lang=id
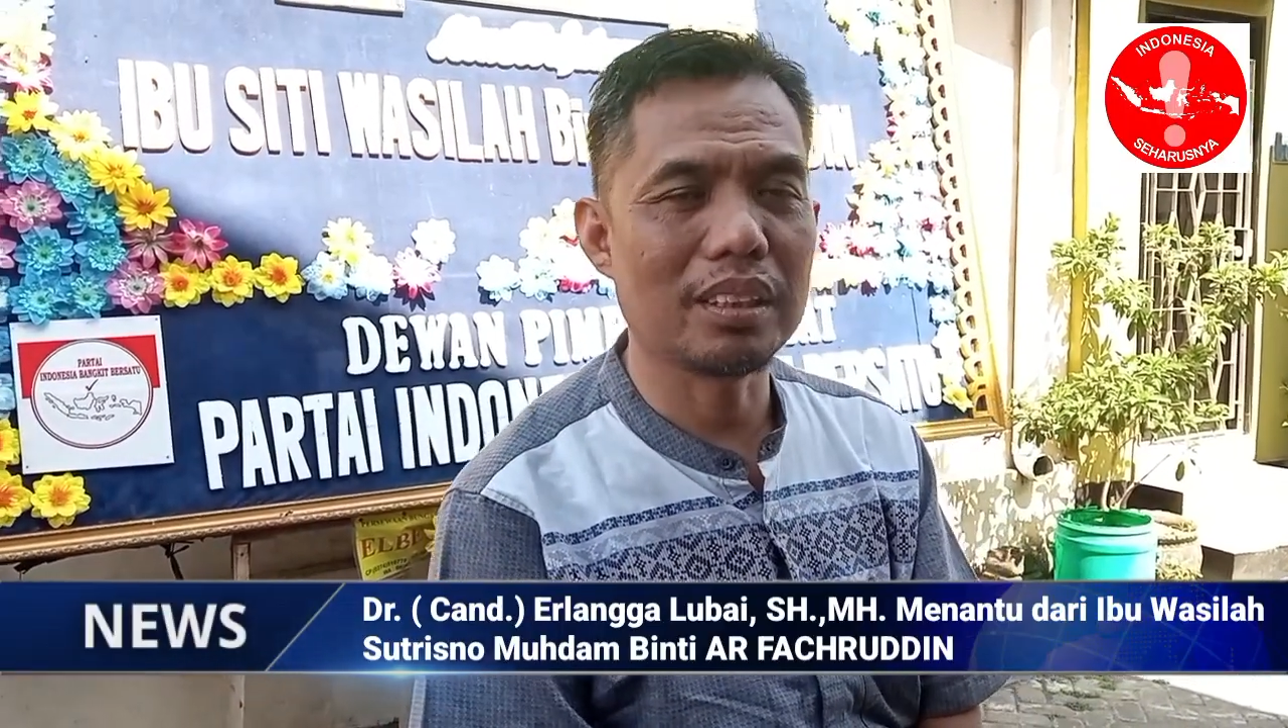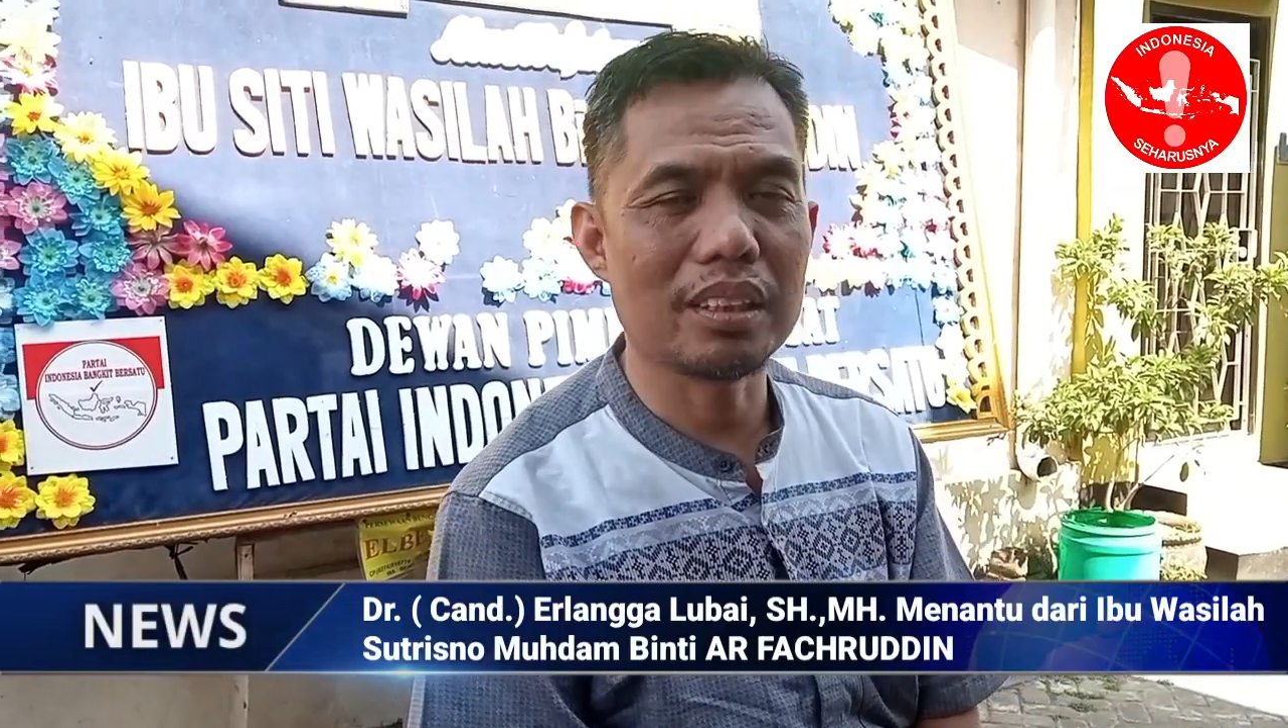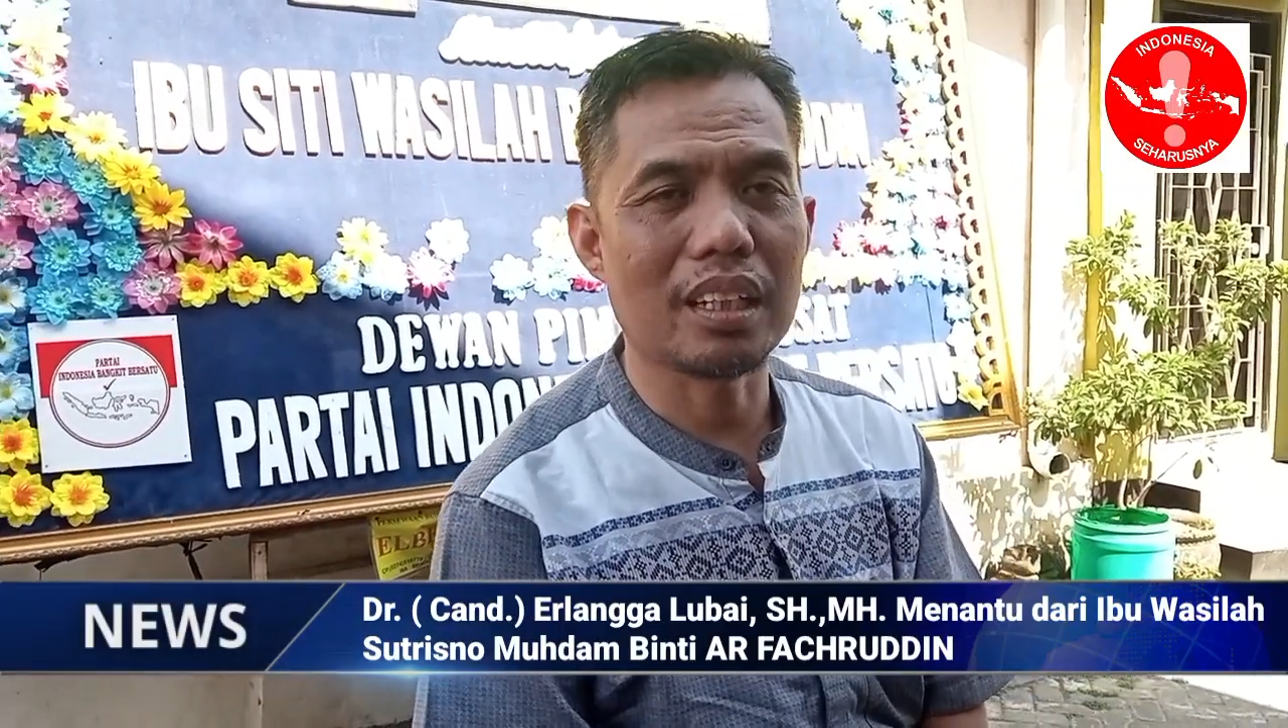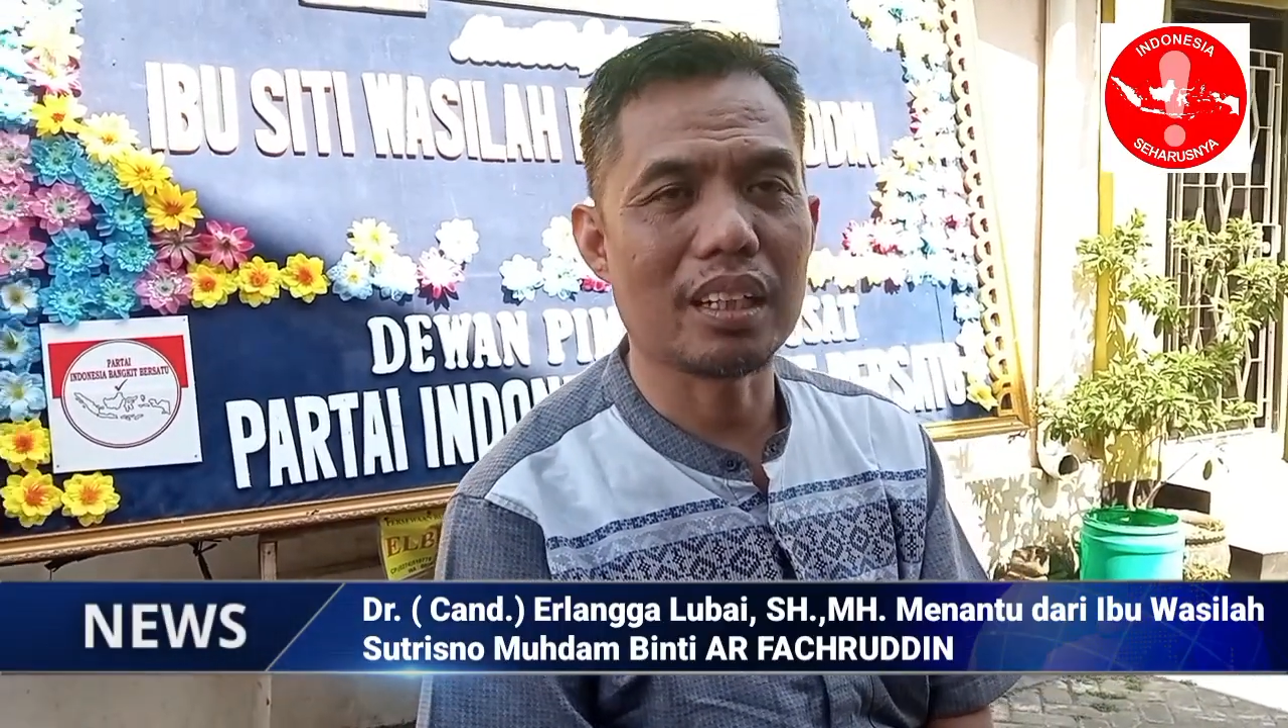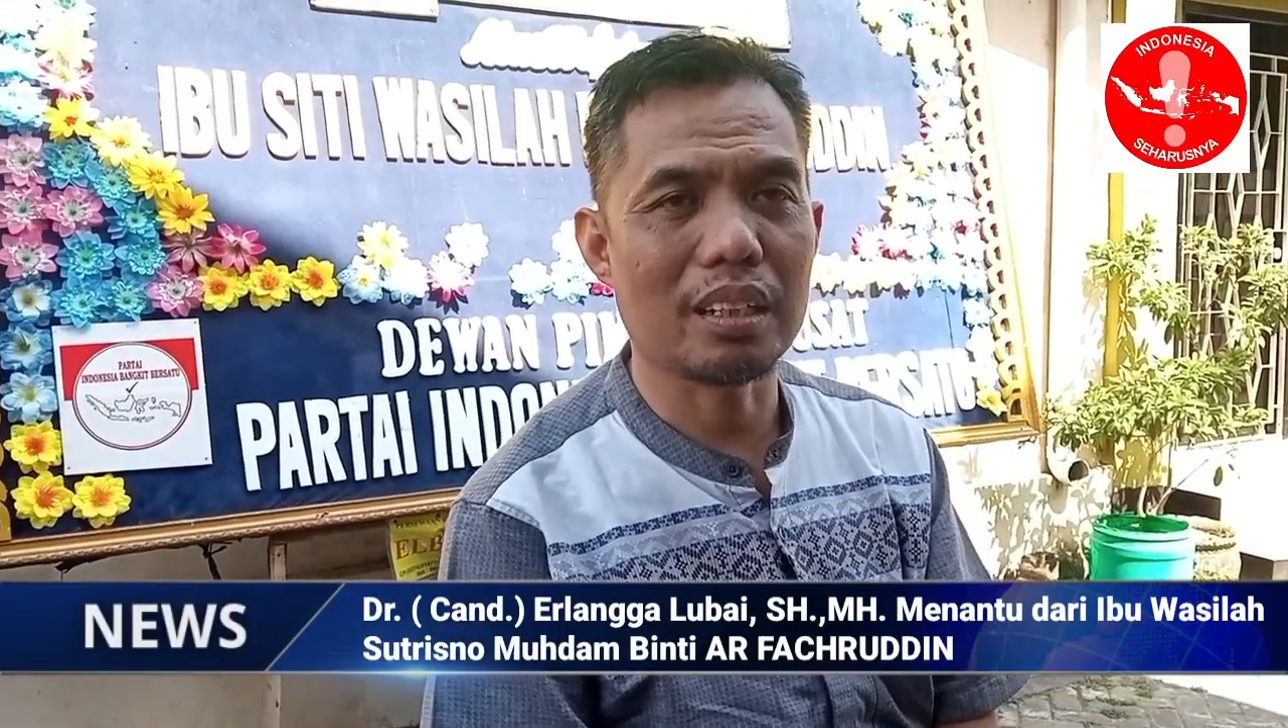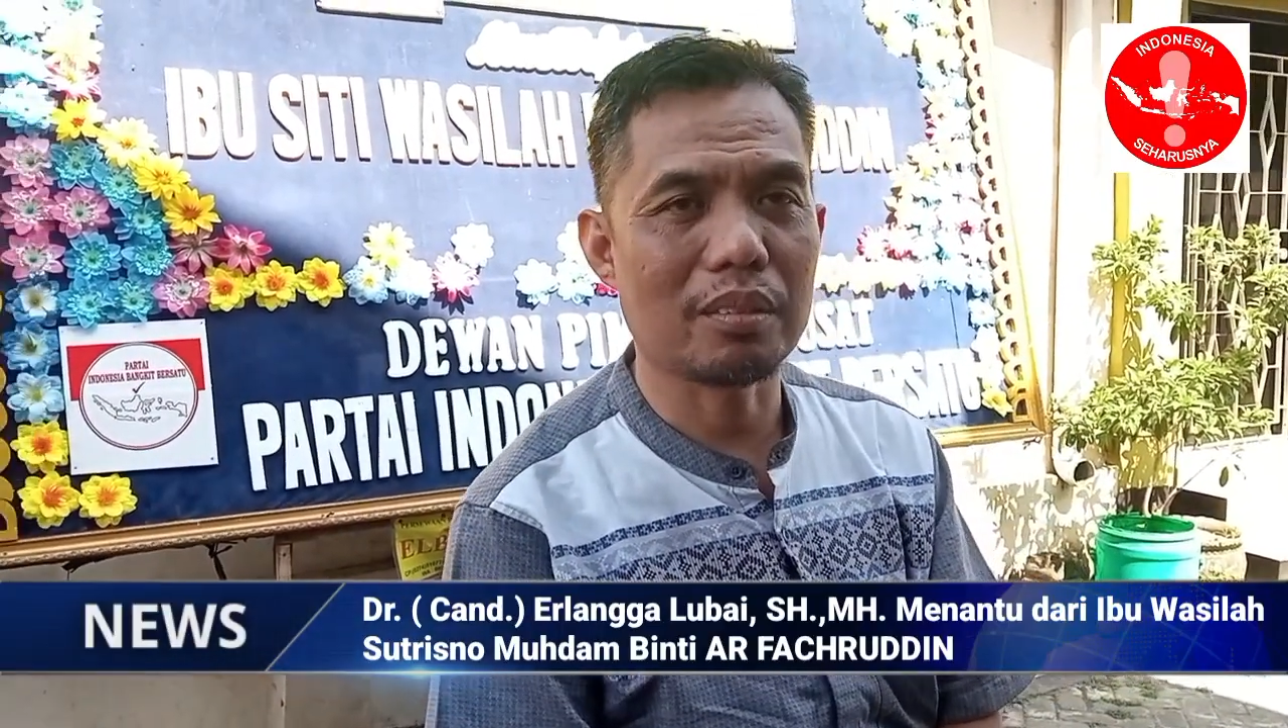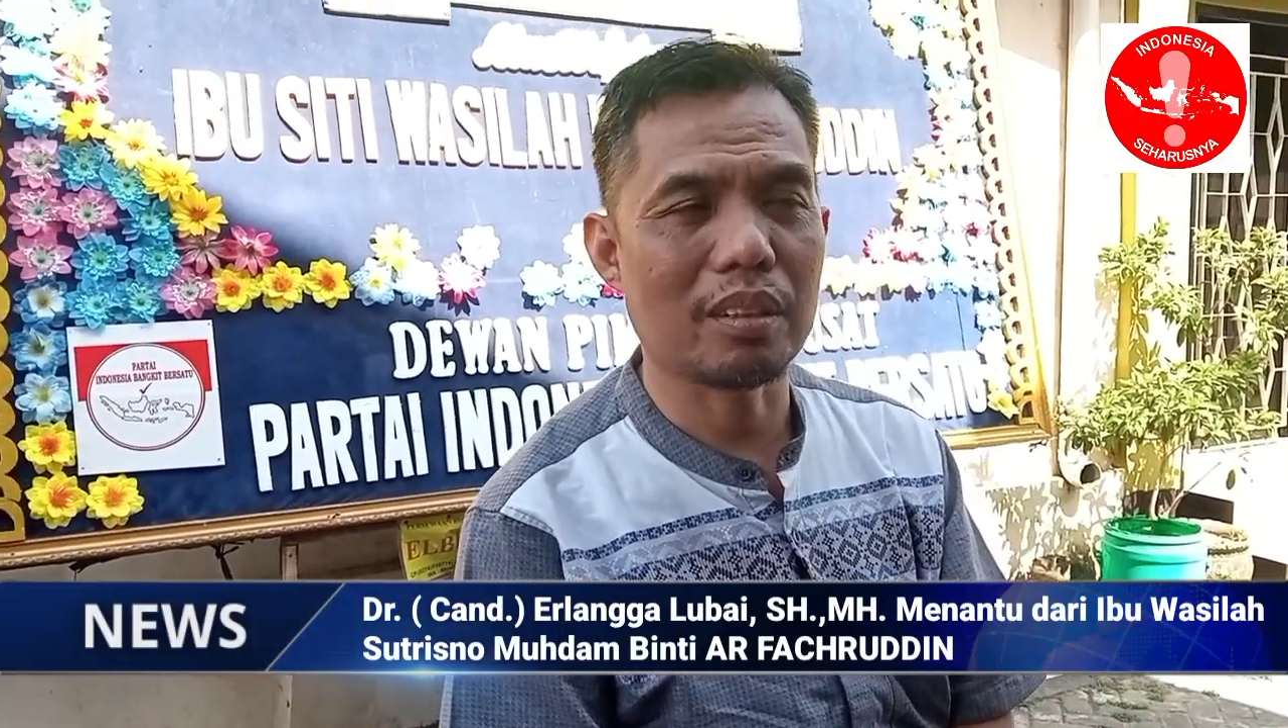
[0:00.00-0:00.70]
binti Air